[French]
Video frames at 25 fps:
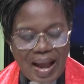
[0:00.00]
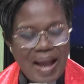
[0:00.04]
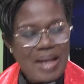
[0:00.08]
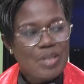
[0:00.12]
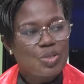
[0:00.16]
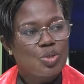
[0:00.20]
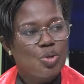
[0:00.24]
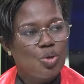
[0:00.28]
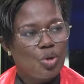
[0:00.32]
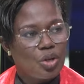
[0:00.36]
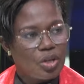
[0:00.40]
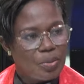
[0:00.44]

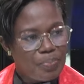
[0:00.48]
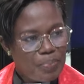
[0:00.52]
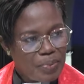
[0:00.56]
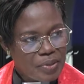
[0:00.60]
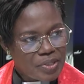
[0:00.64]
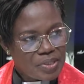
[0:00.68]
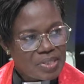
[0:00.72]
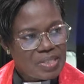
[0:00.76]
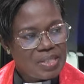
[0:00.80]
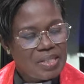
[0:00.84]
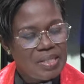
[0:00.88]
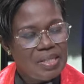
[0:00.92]
à se
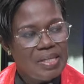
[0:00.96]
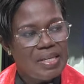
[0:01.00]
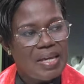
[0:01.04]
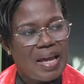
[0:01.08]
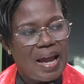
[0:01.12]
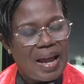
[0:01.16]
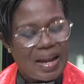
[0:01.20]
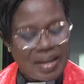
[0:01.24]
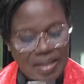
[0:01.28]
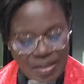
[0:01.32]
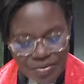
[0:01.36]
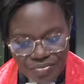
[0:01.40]
repentir
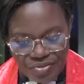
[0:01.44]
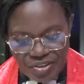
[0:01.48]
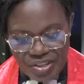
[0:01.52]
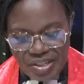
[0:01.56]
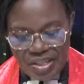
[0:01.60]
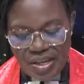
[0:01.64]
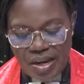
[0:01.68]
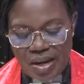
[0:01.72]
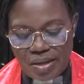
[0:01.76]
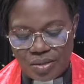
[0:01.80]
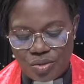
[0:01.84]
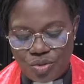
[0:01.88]
et à
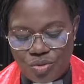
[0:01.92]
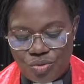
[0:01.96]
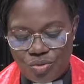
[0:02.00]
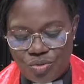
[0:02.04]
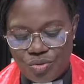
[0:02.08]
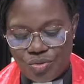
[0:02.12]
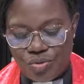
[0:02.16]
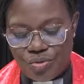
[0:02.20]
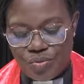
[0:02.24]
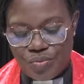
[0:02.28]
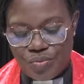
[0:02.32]
revenir à Dieu,